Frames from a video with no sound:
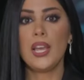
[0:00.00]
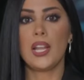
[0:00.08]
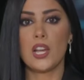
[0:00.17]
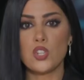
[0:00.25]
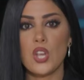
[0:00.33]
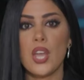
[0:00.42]

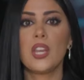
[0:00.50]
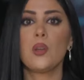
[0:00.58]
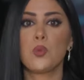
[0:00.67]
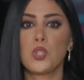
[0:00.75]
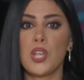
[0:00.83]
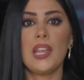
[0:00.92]
العشائري
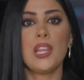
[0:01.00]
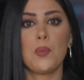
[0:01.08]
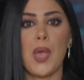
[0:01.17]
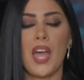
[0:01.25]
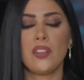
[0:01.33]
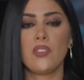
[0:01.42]
المتعلق
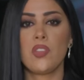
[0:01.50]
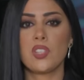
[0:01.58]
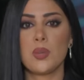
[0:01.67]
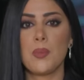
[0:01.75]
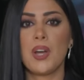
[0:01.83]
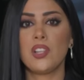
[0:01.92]

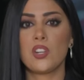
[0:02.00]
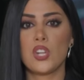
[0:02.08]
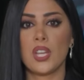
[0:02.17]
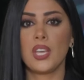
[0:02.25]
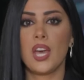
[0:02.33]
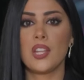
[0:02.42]
بحادثة مقتل
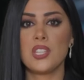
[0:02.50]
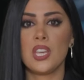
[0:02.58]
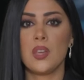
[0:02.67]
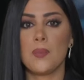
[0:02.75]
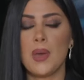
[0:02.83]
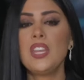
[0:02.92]
شقيقته
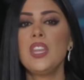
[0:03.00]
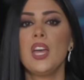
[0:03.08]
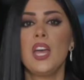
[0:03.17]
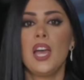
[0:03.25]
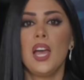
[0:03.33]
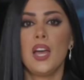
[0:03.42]
إيمان
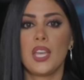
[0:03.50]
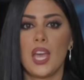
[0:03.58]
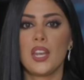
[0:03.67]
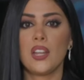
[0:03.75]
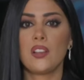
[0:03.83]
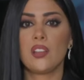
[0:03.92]

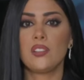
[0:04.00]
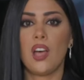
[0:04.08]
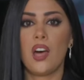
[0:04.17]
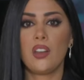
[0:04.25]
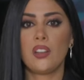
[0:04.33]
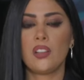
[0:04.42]
كانت قد
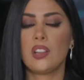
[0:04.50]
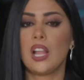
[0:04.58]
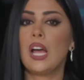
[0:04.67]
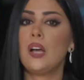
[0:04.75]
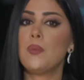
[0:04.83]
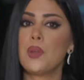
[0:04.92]
تعرضت العام